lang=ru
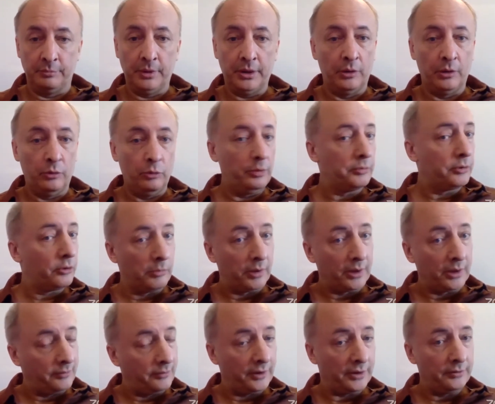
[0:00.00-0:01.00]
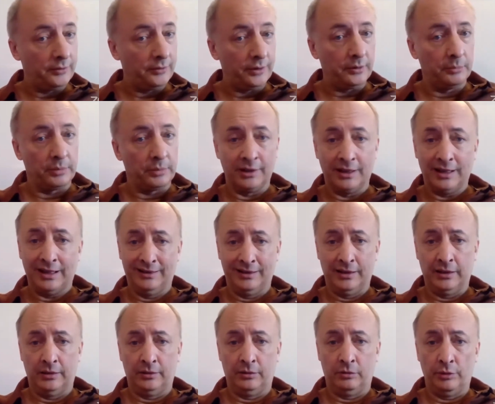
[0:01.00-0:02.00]
Мы любим, чтобы ответственность была
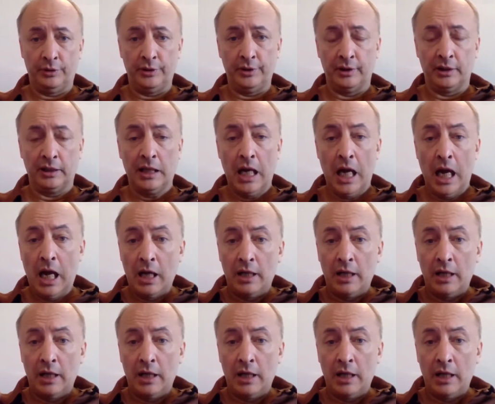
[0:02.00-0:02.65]
на других.